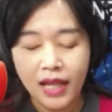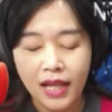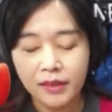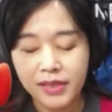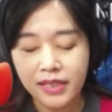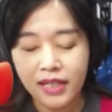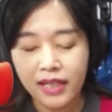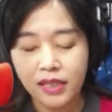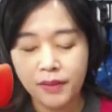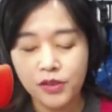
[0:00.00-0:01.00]
好，那么今天《
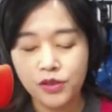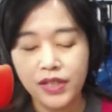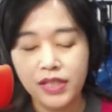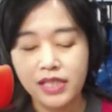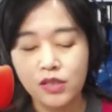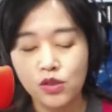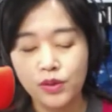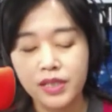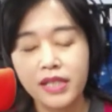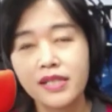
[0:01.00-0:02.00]
联合报》就分析
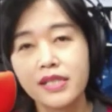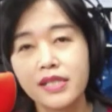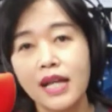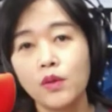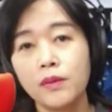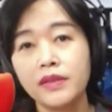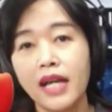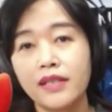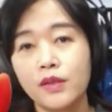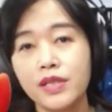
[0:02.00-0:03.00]
说，这次在国民
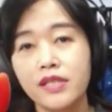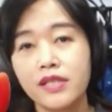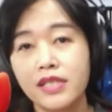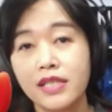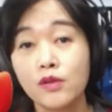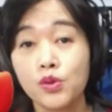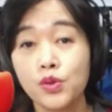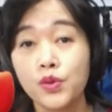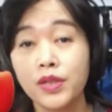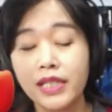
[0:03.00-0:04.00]
党，尤其是是在
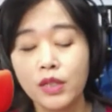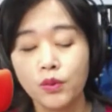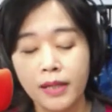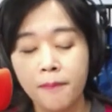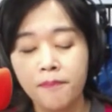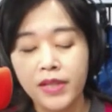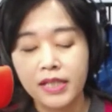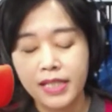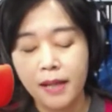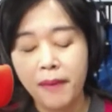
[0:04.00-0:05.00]
区域立委
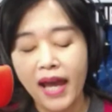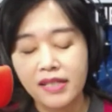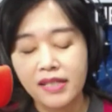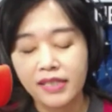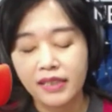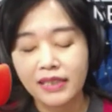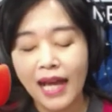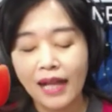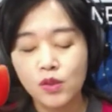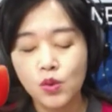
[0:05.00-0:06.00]
一些派系的
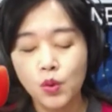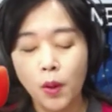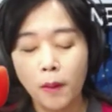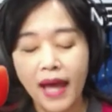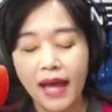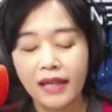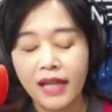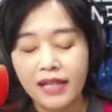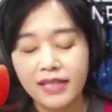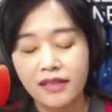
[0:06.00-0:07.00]
大挫败，
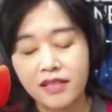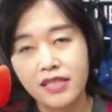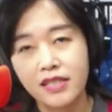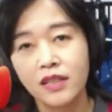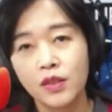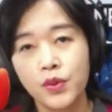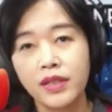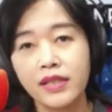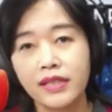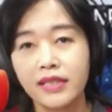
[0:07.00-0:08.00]
像是呃
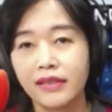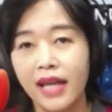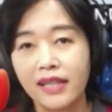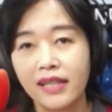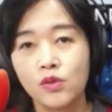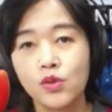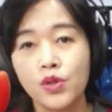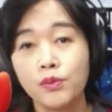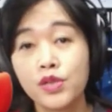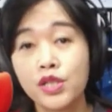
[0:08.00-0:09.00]
云林、以南已经
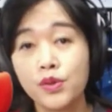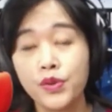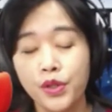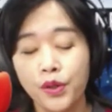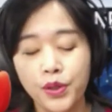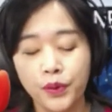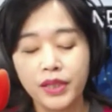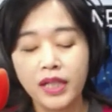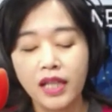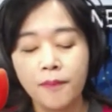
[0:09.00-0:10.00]
全部是绿油
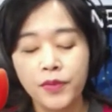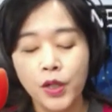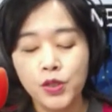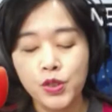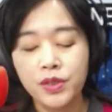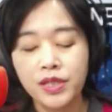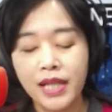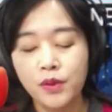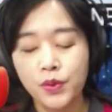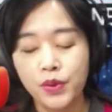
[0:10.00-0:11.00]
油的了。中
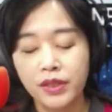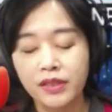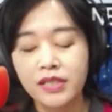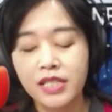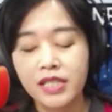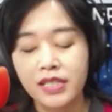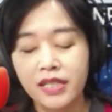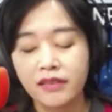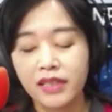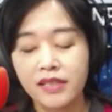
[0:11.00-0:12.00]
张云执
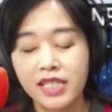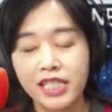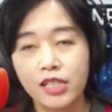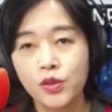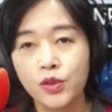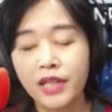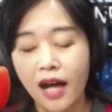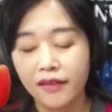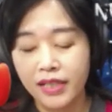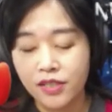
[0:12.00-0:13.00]
政的期中
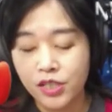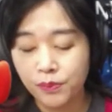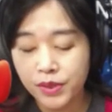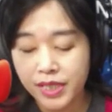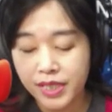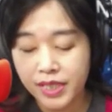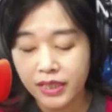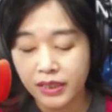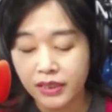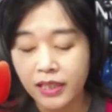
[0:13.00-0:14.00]
考也是不及
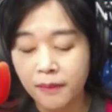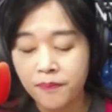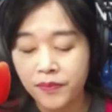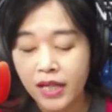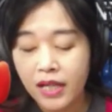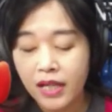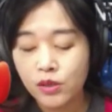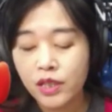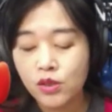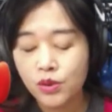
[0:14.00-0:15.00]
格的。
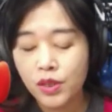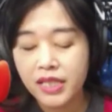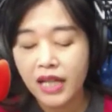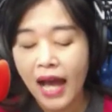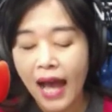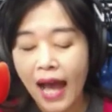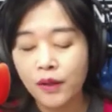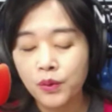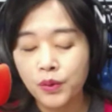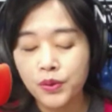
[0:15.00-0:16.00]
除了说这个
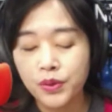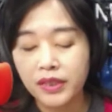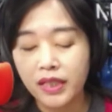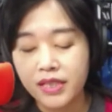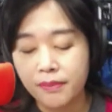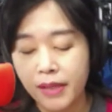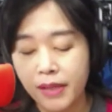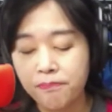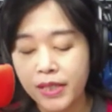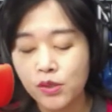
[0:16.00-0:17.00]
韩国瑜呢这
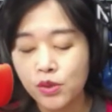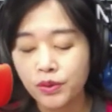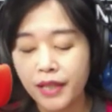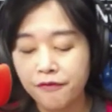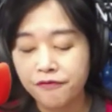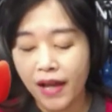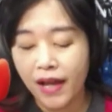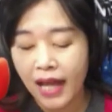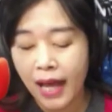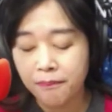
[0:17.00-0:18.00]
边逼出了
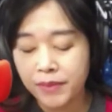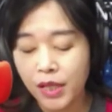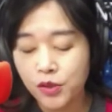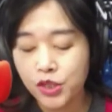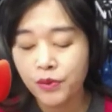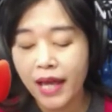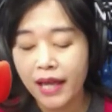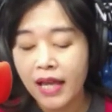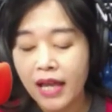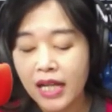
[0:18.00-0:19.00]
反韩票之
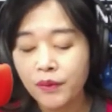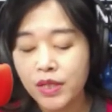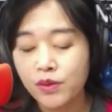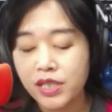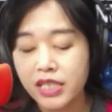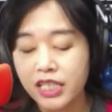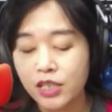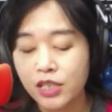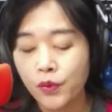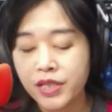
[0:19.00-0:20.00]
外，另外就是
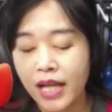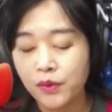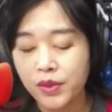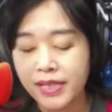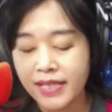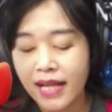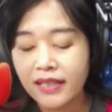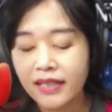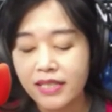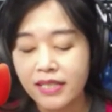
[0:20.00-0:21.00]
这中张云三个